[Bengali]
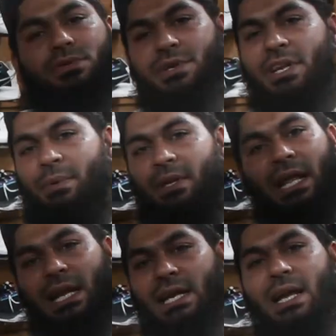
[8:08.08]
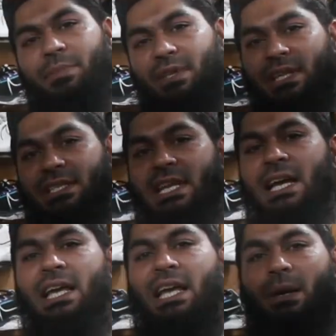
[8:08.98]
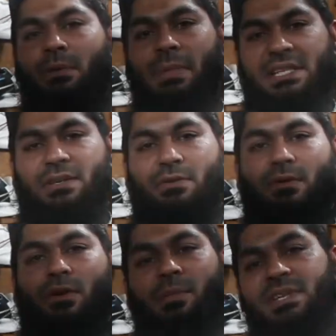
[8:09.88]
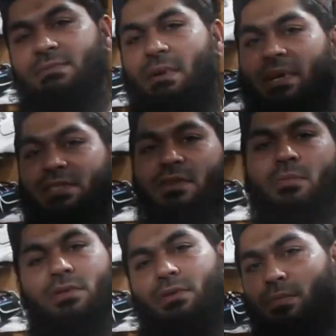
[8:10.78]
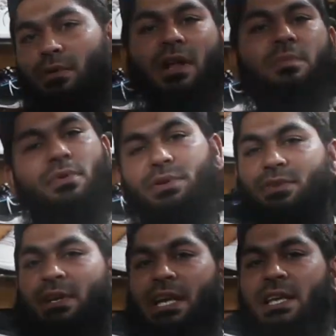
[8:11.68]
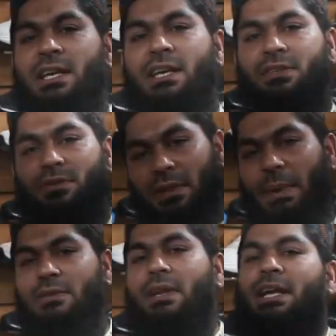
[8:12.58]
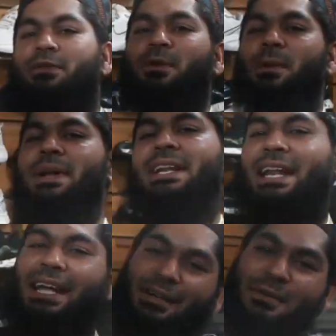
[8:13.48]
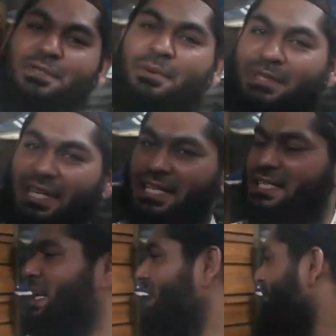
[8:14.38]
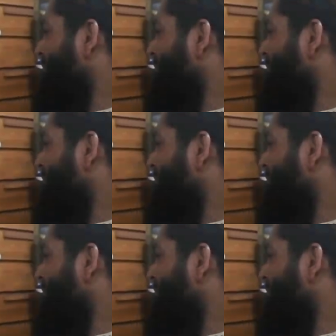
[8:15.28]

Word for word: অবশ্যই নেবেন না লাগলে আপনাদের ইচ্ছা এবং বাজে কোনো কমেন্টস বা বাজে কোনো মন্তব্য করার প্রয়োজন নাই যদি ভালো লাগে তো নেবেন না লাগলে কোনো সমস্যা নেই ইনশাল্লাহ